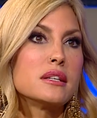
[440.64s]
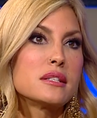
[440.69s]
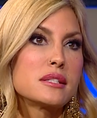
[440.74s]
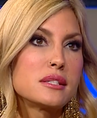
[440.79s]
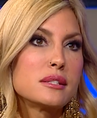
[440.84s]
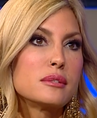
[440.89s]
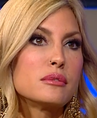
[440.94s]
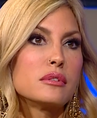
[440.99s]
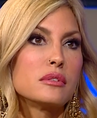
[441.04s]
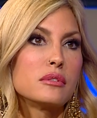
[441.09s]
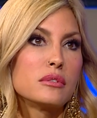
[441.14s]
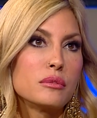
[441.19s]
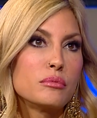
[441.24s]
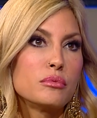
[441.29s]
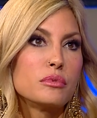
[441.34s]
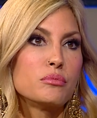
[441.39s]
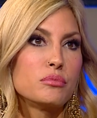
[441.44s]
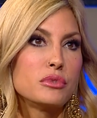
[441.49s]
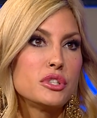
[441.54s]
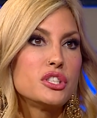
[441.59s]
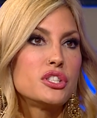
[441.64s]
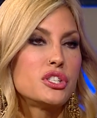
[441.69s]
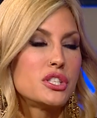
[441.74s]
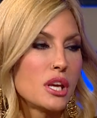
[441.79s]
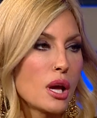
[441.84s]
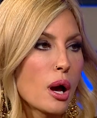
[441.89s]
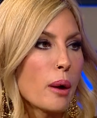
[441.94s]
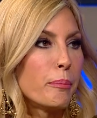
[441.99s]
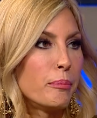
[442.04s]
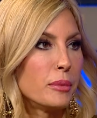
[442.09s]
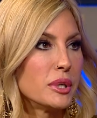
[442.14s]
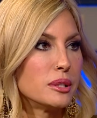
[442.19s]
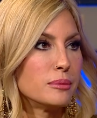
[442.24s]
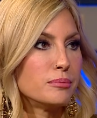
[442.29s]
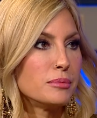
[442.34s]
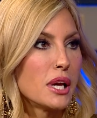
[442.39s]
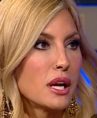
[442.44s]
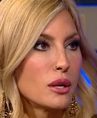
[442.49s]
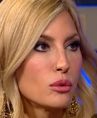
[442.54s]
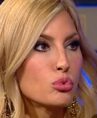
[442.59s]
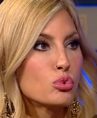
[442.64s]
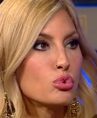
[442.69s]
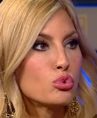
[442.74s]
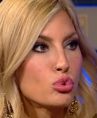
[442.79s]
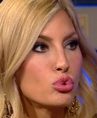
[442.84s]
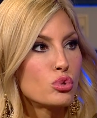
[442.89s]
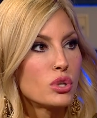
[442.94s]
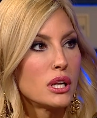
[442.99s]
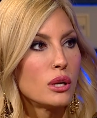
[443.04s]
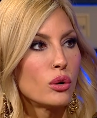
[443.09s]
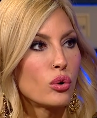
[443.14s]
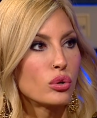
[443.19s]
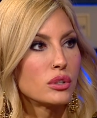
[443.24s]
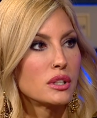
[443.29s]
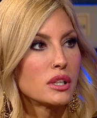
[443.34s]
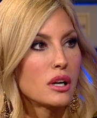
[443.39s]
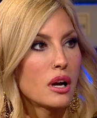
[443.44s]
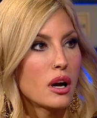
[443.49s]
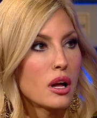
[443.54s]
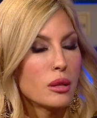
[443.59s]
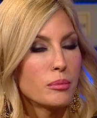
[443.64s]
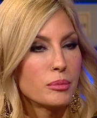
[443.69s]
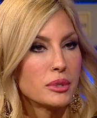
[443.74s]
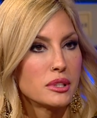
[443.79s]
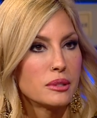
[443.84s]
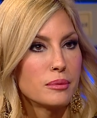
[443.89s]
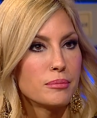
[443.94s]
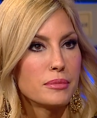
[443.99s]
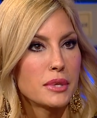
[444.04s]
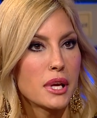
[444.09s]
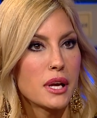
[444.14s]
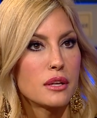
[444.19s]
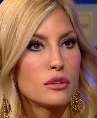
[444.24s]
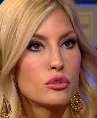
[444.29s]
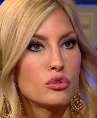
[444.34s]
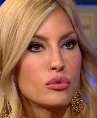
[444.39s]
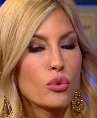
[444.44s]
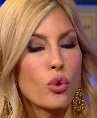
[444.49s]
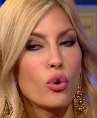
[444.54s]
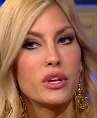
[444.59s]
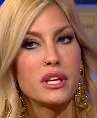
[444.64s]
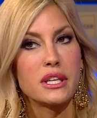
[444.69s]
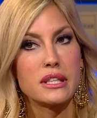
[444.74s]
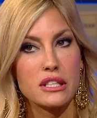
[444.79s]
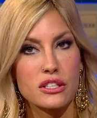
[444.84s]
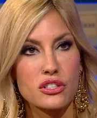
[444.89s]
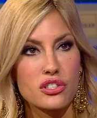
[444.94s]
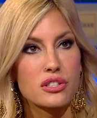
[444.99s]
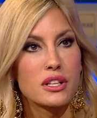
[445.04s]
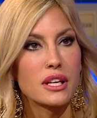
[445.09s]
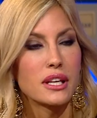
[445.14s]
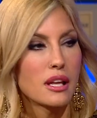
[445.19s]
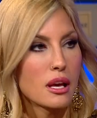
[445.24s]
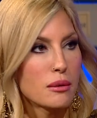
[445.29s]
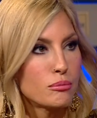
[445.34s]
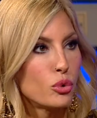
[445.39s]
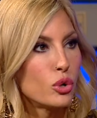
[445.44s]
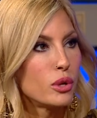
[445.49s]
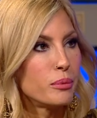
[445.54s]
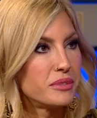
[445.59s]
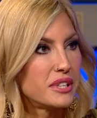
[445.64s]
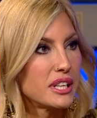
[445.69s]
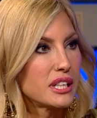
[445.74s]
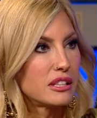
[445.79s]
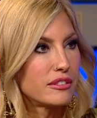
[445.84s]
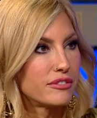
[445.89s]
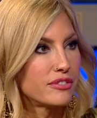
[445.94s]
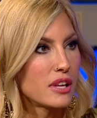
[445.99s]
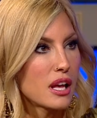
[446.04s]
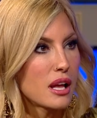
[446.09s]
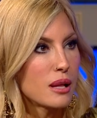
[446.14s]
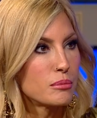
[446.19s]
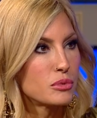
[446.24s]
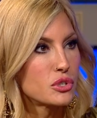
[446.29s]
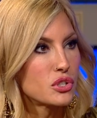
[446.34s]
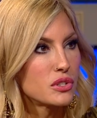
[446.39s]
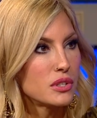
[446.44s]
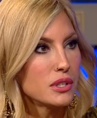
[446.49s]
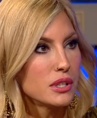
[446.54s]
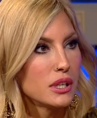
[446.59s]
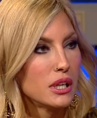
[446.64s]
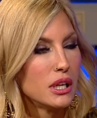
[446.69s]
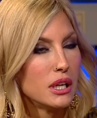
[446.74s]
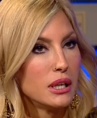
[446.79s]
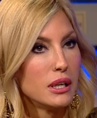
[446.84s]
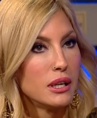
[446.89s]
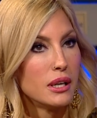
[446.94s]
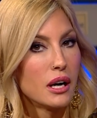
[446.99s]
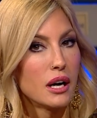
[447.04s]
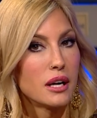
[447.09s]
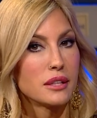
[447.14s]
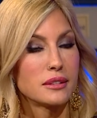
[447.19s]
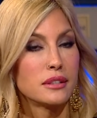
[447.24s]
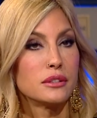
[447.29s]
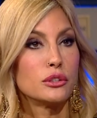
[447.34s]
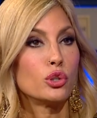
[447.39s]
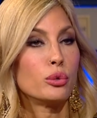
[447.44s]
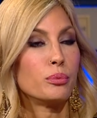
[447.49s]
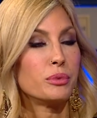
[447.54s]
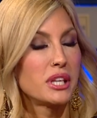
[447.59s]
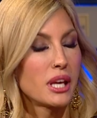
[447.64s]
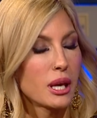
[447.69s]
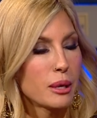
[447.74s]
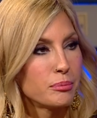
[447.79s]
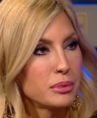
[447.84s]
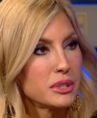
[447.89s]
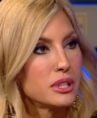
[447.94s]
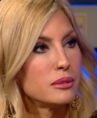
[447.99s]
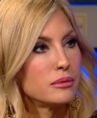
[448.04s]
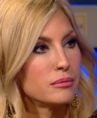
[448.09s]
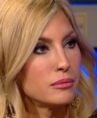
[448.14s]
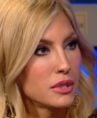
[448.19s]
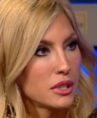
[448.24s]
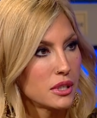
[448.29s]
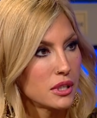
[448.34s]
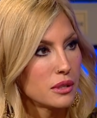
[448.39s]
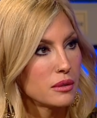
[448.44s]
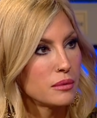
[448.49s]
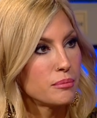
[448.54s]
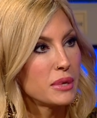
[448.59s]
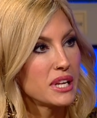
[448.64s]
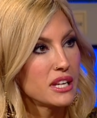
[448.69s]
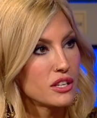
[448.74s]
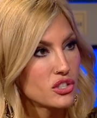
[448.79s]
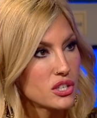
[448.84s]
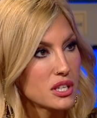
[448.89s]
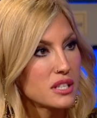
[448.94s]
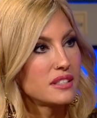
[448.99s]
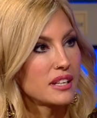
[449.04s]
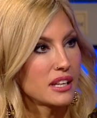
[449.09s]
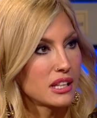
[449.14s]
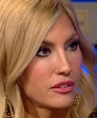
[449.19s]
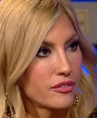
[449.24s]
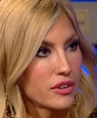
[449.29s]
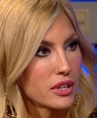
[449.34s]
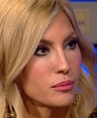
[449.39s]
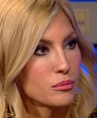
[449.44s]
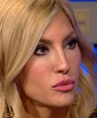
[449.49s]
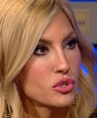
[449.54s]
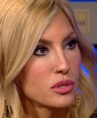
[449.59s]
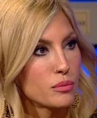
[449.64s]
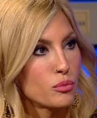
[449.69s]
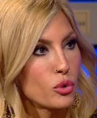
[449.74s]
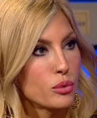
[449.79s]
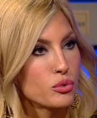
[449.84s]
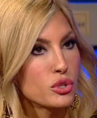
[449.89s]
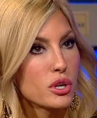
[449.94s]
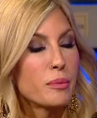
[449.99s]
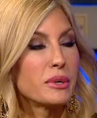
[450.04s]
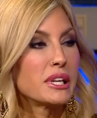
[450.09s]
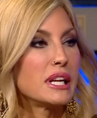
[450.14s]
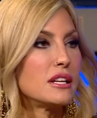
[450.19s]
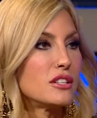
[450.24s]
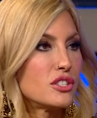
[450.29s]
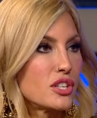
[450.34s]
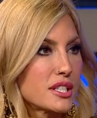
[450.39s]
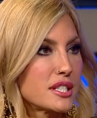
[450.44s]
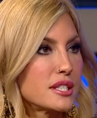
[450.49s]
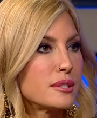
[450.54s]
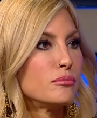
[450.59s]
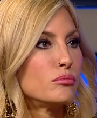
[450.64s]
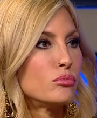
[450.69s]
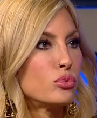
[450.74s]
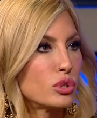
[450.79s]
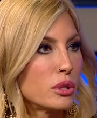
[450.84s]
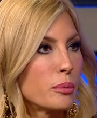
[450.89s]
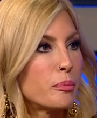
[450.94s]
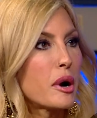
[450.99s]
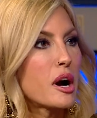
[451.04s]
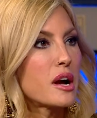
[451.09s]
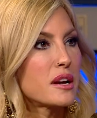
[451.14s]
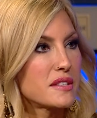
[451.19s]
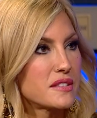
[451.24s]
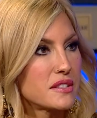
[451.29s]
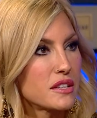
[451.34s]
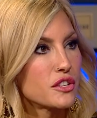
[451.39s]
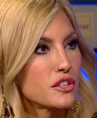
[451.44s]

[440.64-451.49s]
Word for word: aslında e, bir işi yapmadım. Yani uzun süreli orada kalmadım. Yani 17 yaşındayken böyle bir teklif gelmişti. Hatta Naomi Campbell'ın e, menajeri teklif etmişti böyle bir şey ama geleceksin burada Paris'te